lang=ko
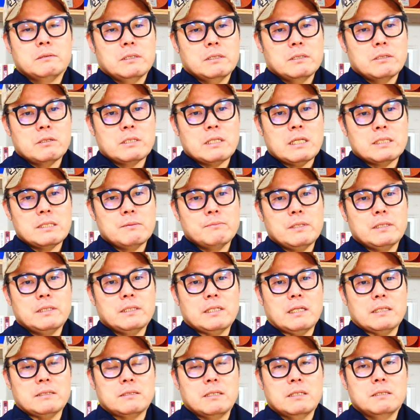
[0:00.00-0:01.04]
그래서 사삼 사태
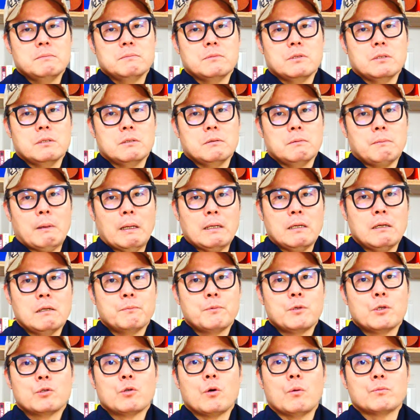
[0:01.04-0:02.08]
자체는 뭐 말할
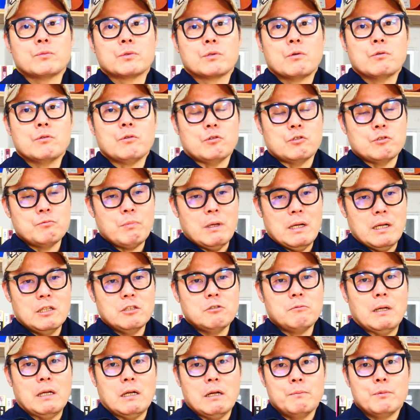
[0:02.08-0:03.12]
필요도 없는 거고, 여순
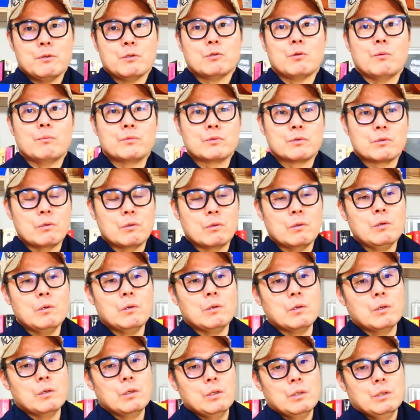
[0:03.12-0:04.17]
반란도 말할 필요도 없는
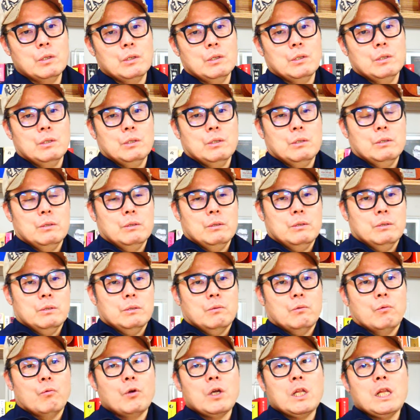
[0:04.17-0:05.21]
거고,
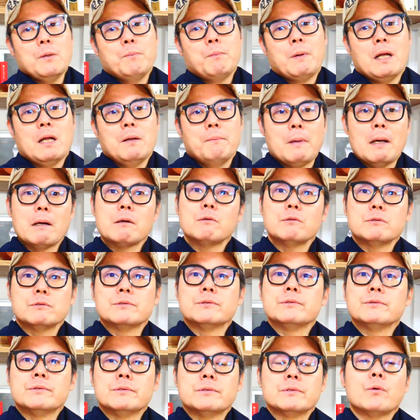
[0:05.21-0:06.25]
5.18
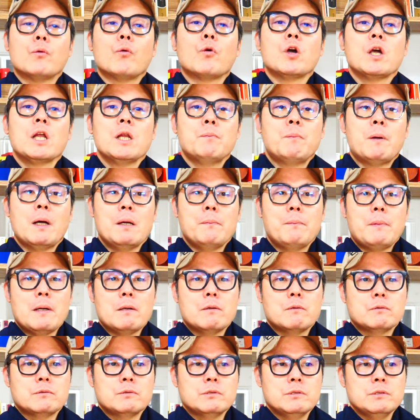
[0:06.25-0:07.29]
빼고는 5.18
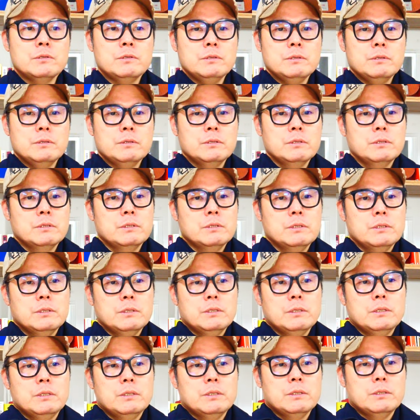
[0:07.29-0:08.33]
빼고는
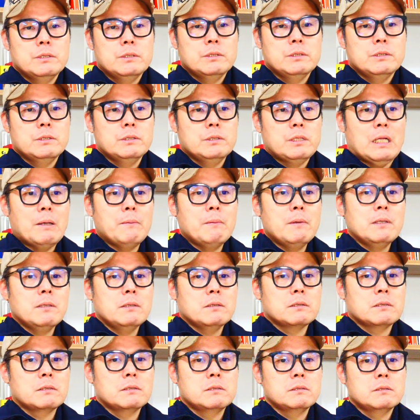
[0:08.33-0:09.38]
어,
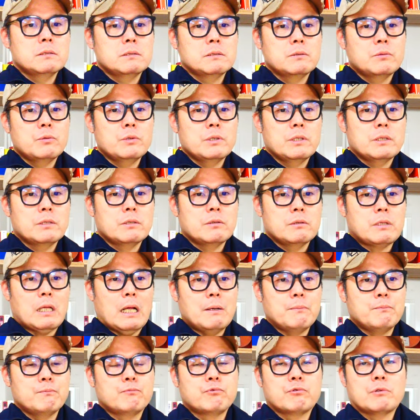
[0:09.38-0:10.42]
남한 그 소위 얘기해서
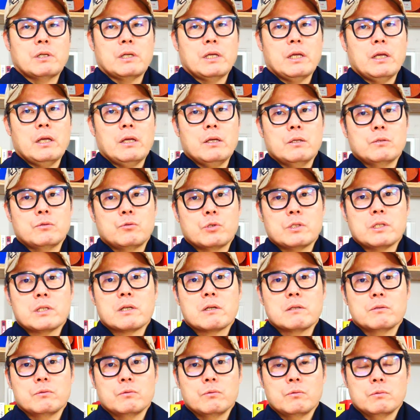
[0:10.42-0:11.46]
다 북괴
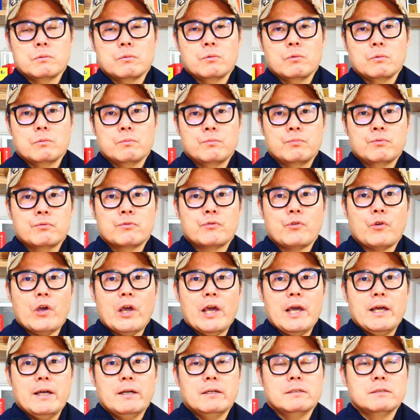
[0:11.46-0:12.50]
조작이
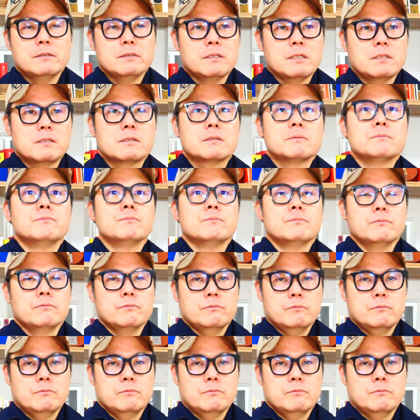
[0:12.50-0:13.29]
북괴 어, 그 지금